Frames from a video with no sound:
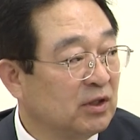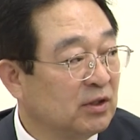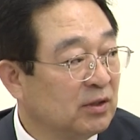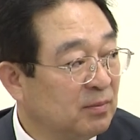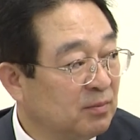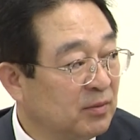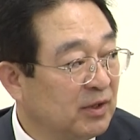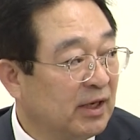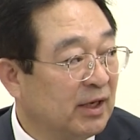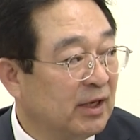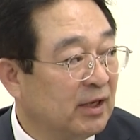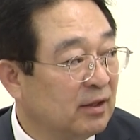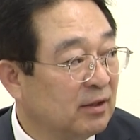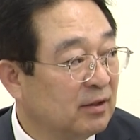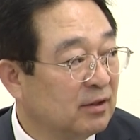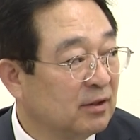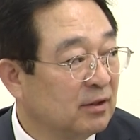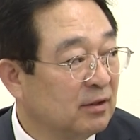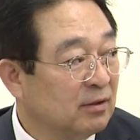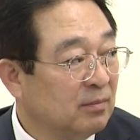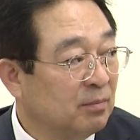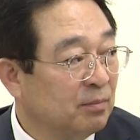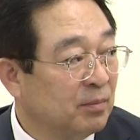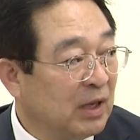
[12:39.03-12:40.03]
읍내에
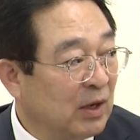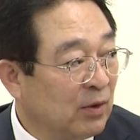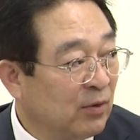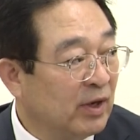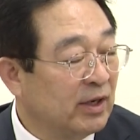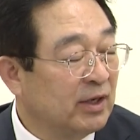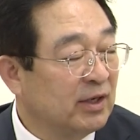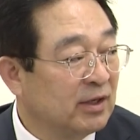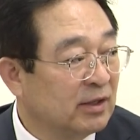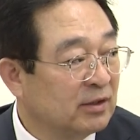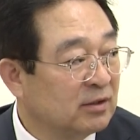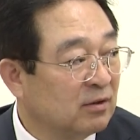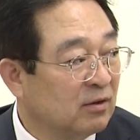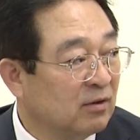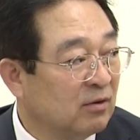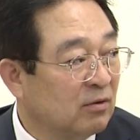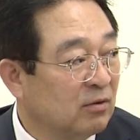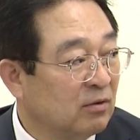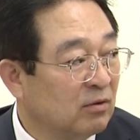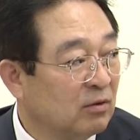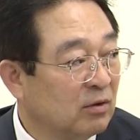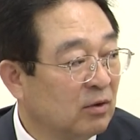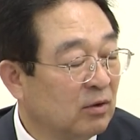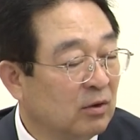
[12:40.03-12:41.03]
있는
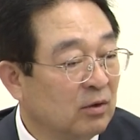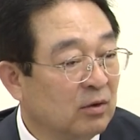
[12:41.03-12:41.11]
내화리에서